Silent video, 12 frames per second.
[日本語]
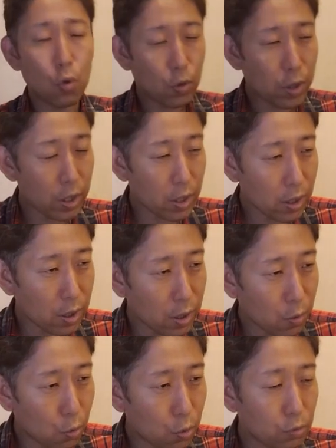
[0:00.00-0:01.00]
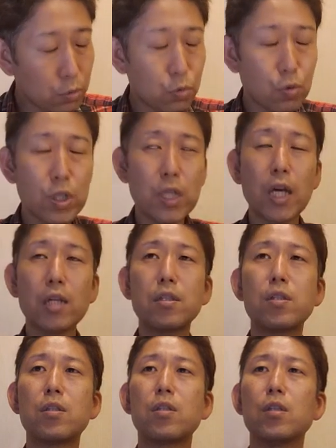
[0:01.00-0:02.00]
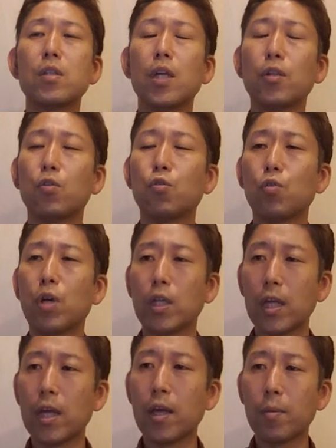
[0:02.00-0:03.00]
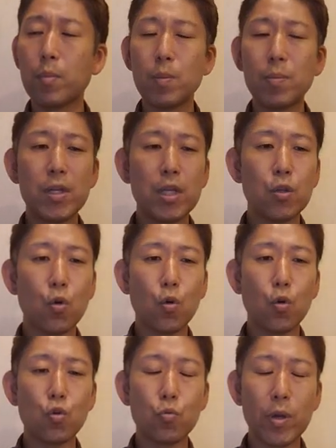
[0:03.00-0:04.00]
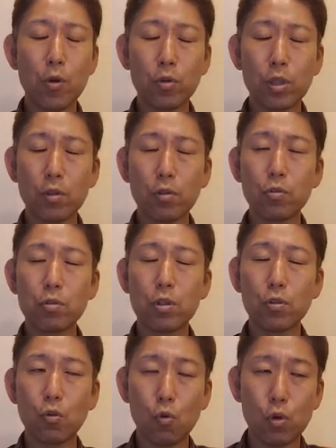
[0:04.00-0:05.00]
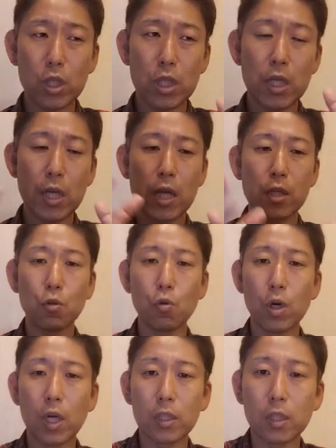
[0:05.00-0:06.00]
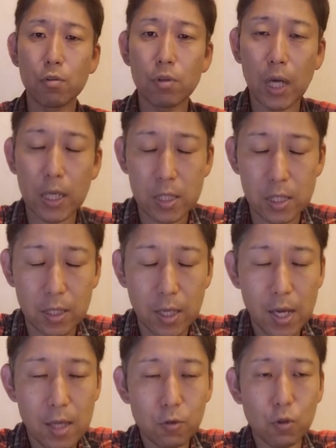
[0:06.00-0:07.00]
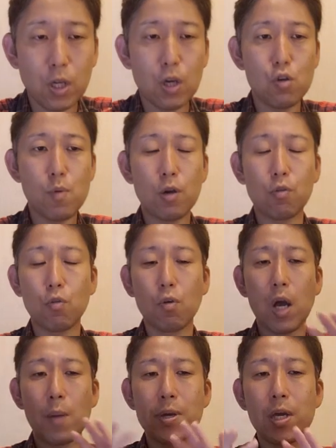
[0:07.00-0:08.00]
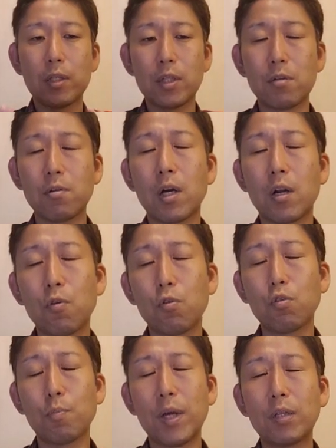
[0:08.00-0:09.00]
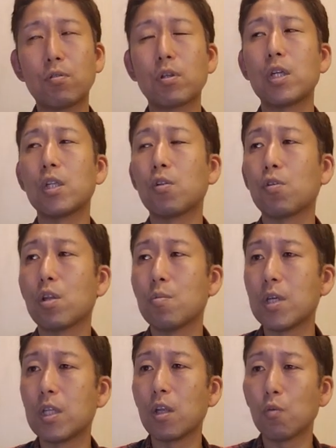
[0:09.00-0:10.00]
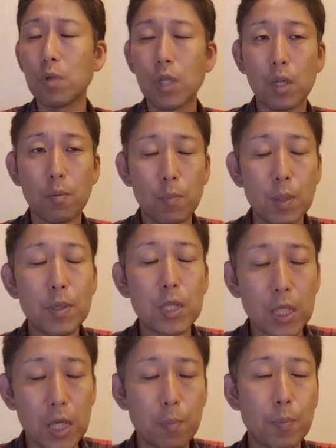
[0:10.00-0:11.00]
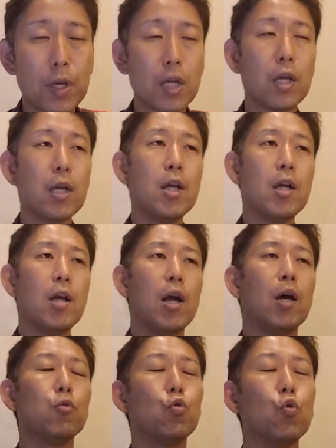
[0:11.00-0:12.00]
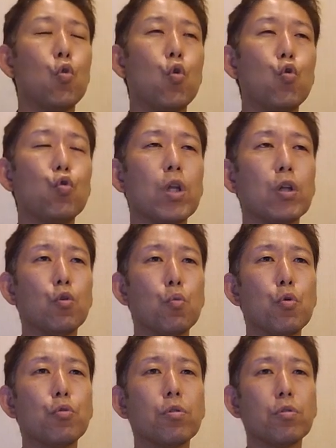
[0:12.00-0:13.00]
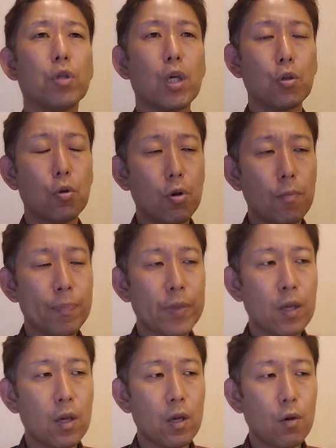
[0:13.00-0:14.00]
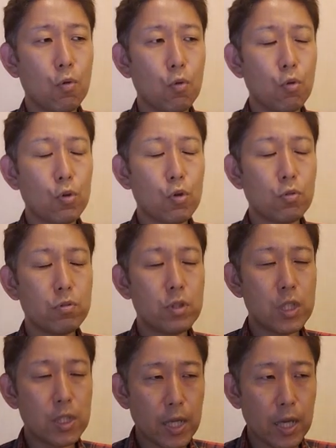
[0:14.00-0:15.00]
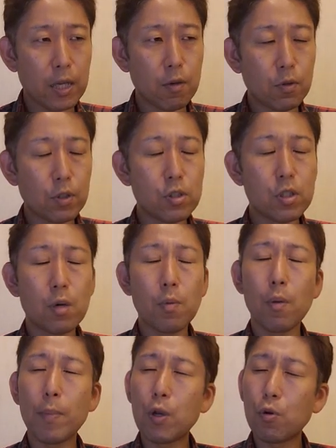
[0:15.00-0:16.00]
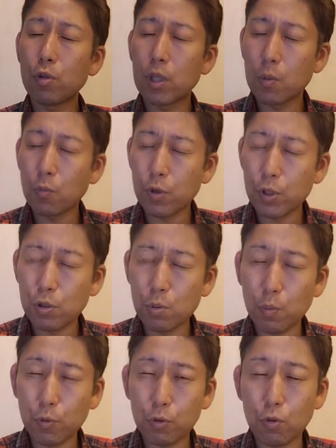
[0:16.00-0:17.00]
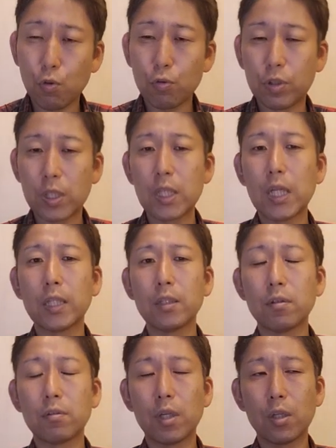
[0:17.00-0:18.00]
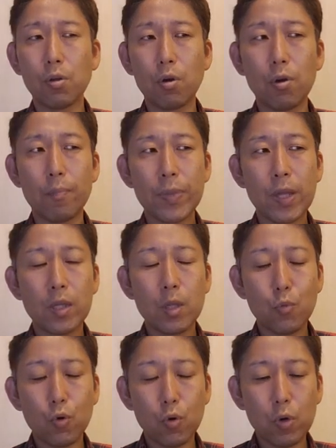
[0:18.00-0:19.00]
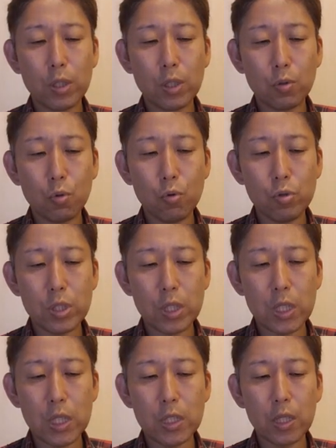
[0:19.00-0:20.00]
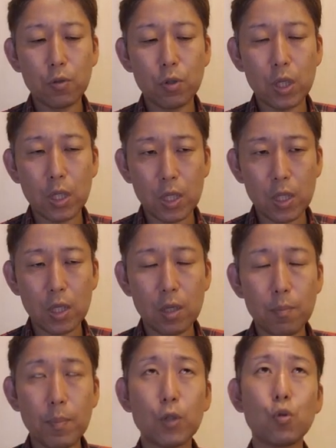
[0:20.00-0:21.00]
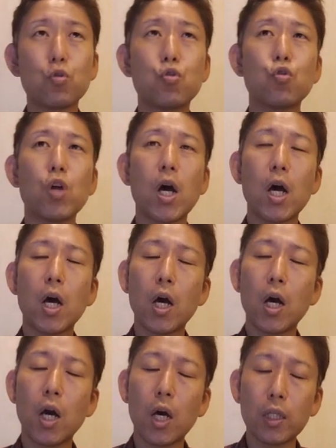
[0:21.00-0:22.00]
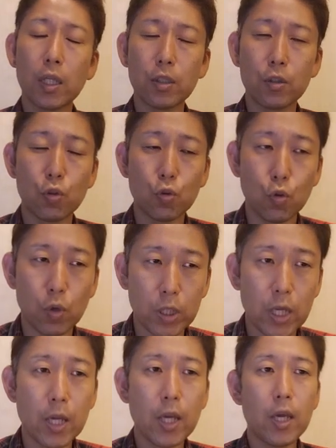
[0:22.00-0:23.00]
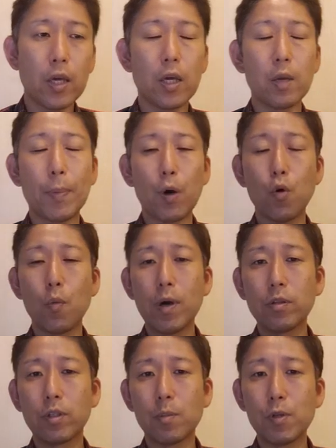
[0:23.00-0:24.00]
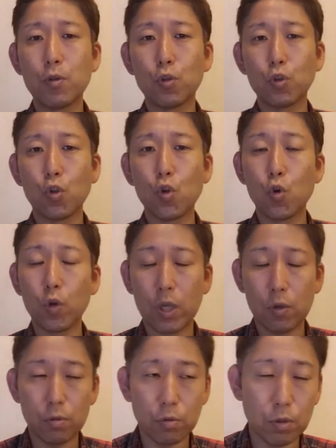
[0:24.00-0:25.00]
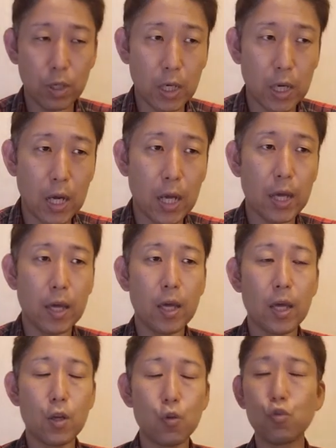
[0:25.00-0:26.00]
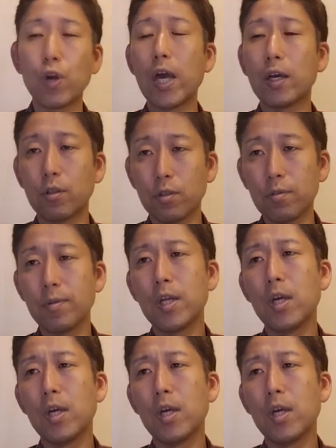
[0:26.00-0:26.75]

これ本当にキャッチーなというかね耳に残るメロディーそしてそこに綺麗に乗っかってる歌詞それがうまくこう噛み合ってるからこそパッと聞いた時にみんなの耳にねやっぱりあの残ると思うんですけどこの曲自体私がまあメロディーもリズムもすごい好きなんですけどでもこうやって通して聴いた時に、まあ、途中の「ははは」なんていうのはね、えー、パフォーマンスで見る時の涼く君それから、えー、竜兵君